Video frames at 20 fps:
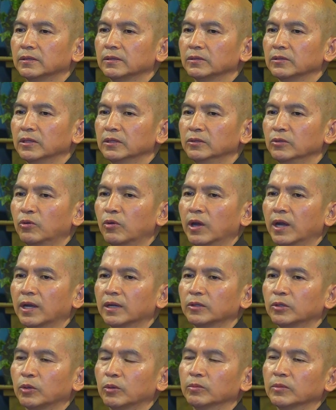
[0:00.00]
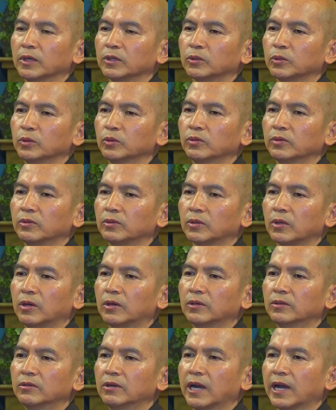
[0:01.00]
Định Quang, cũng là cụ
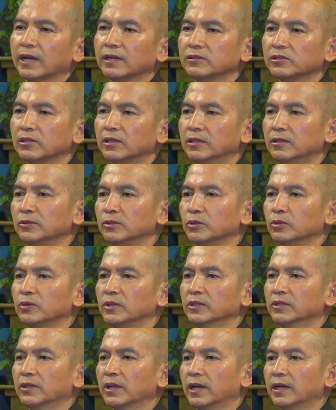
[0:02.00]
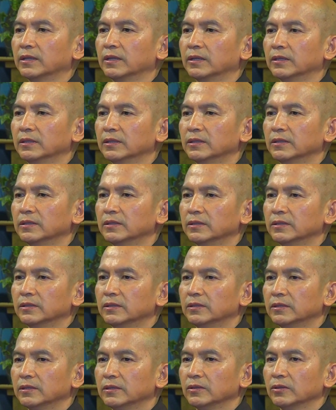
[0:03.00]
Tổ Khai Sơn chùa Định Thành.
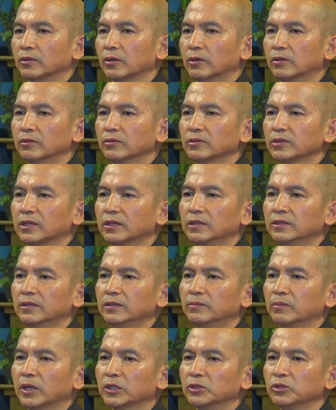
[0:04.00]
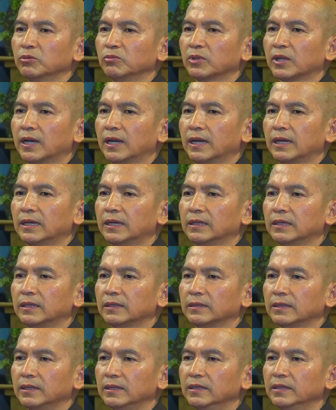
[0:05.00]
Tổ sư mà chúng ta
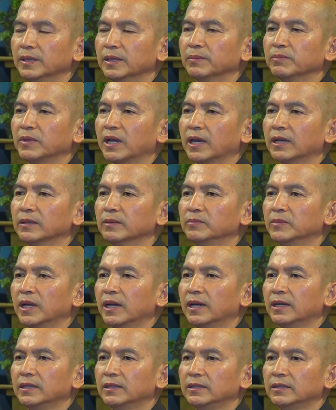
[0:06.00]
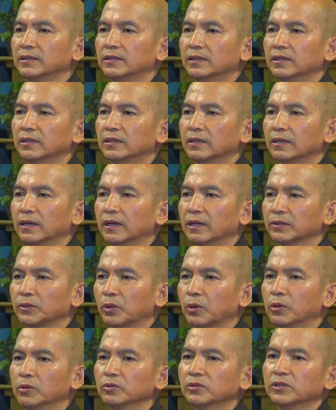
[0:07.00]
kỷ niệm ngày hôm nay là
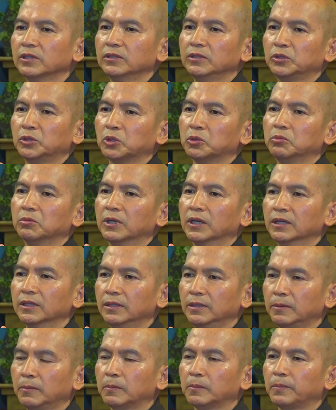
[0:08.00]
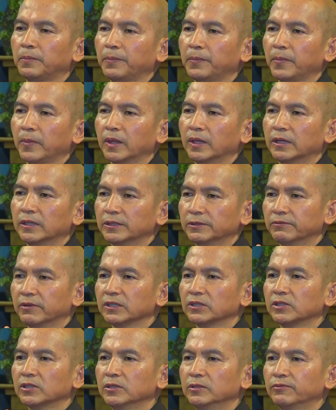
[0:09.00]
Tổ sư Trùng Hưng, và
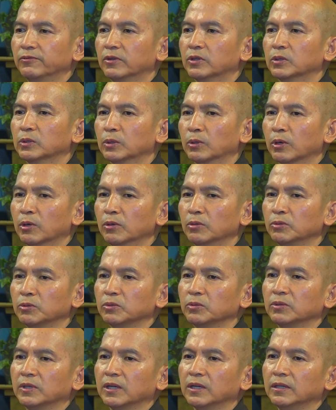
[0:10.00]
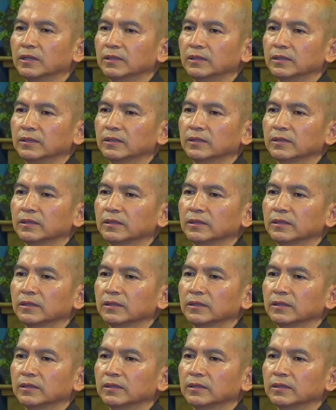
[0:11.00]
sư phụ cố trụ trì